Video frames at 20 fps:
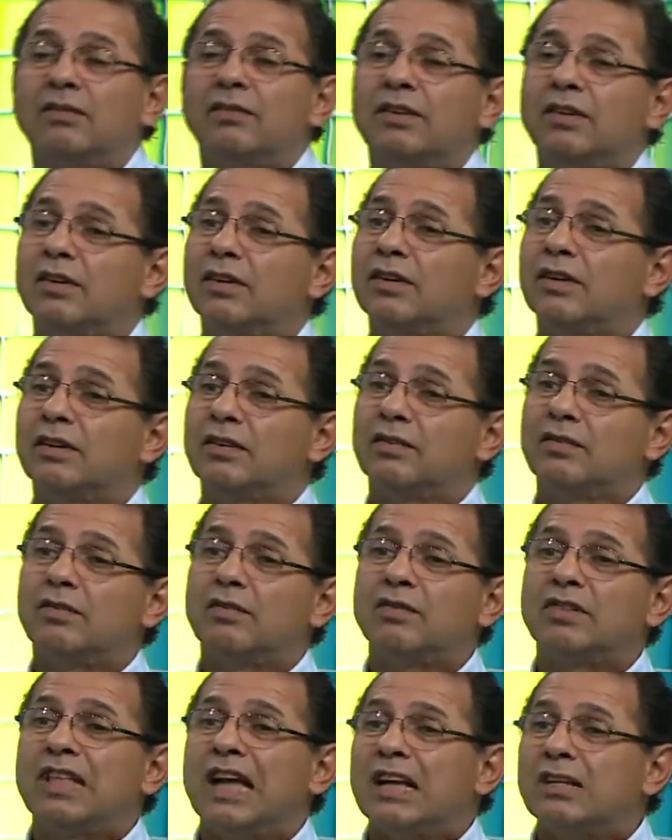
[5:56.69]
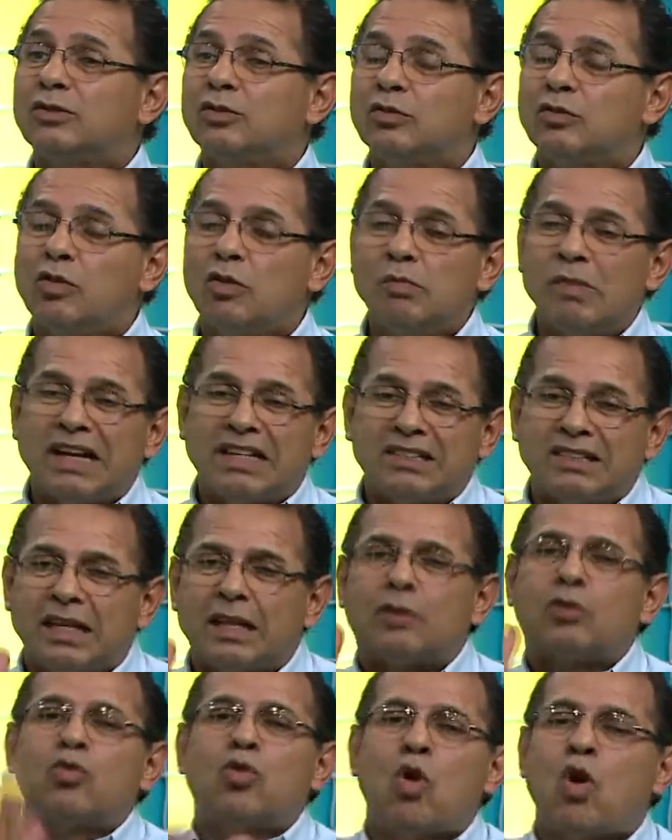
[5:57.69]
uh, Dácio, como é que você
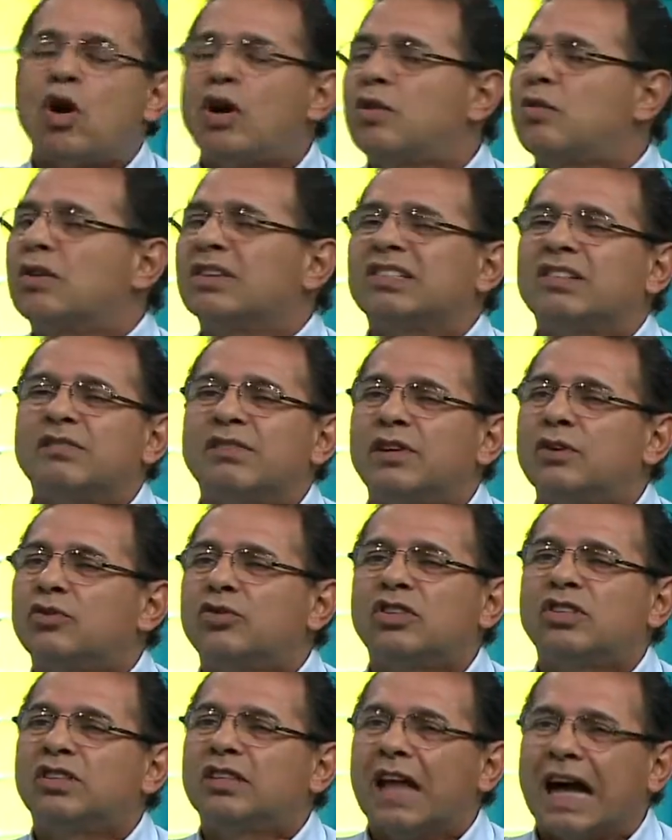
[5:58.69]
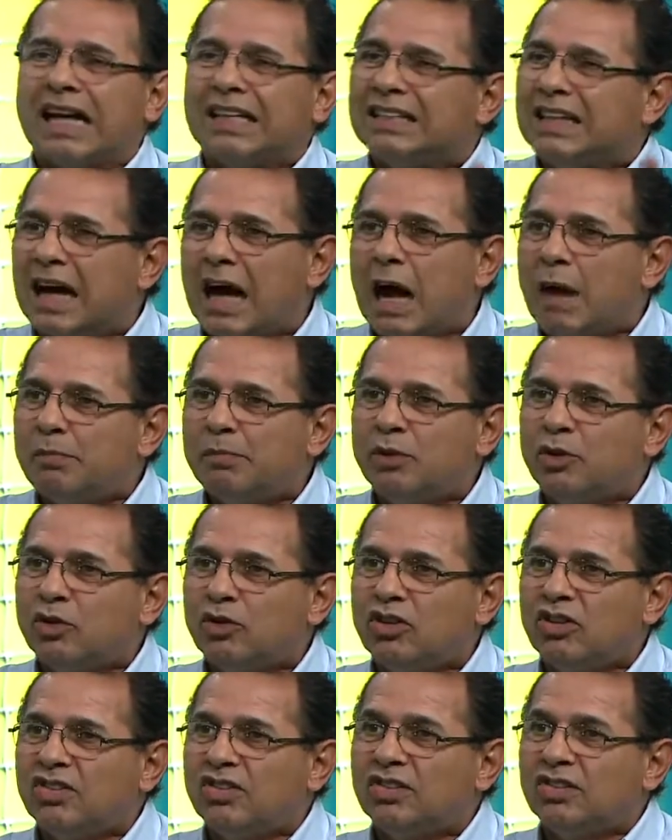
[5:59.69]
corre com essa velocidade rápido
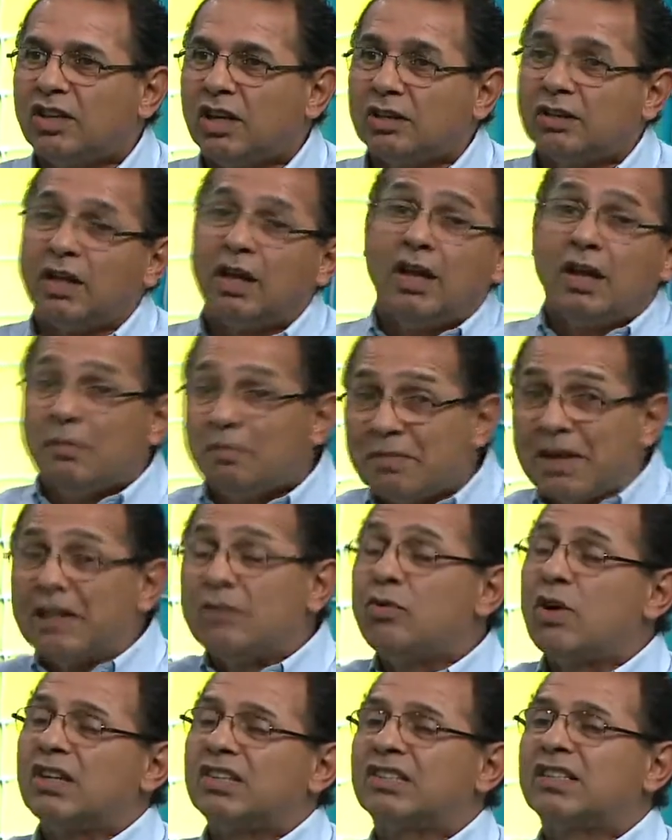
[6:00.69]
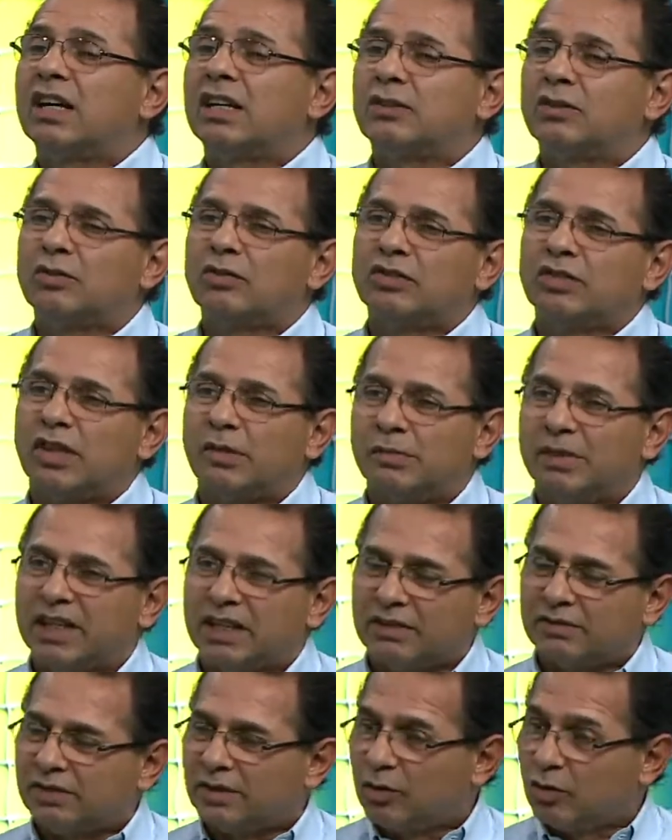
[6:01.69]
desse jeito, mas não acerta o
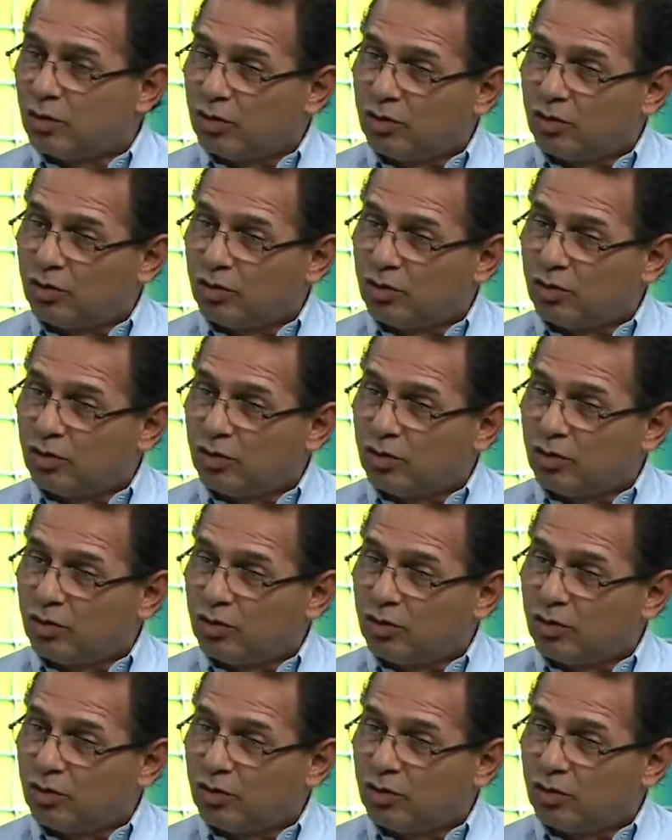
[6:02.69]
cruzamento? Falou,